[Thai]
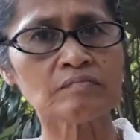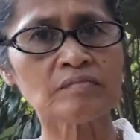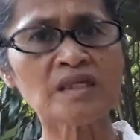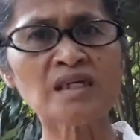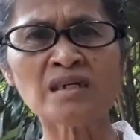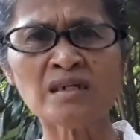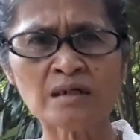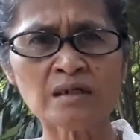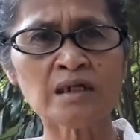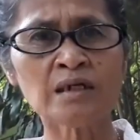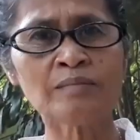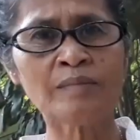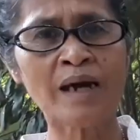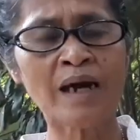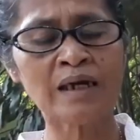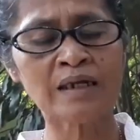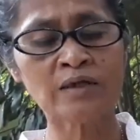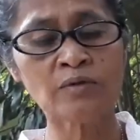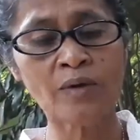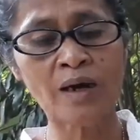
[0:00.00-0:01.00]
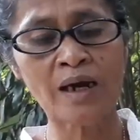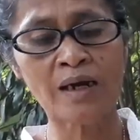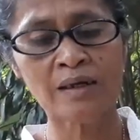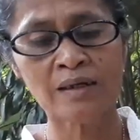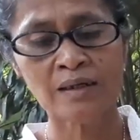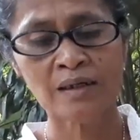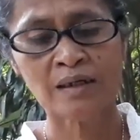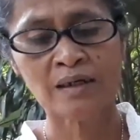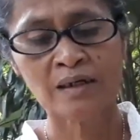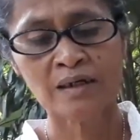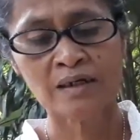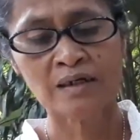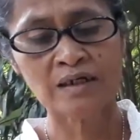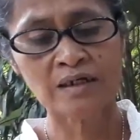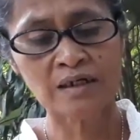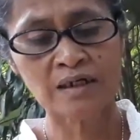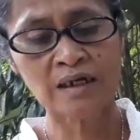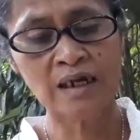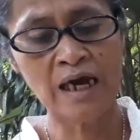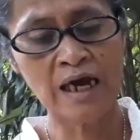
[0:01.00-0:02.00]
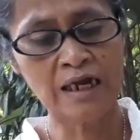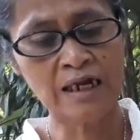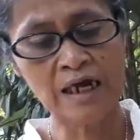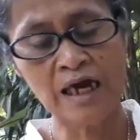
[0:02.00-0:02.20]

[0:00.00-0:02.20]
นั่นคือที่มาที่ว่าดิฉันหา